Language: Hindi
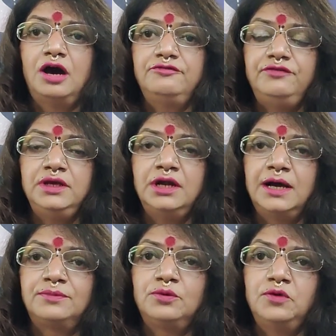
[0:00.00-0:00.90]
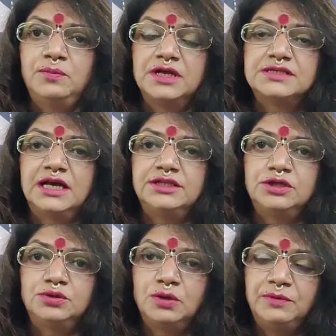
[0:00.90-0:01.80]
और फिर आपको वो प्रसाद
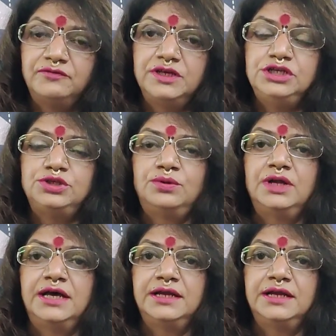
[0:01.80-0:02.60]
के तौर पे वहीं छोड़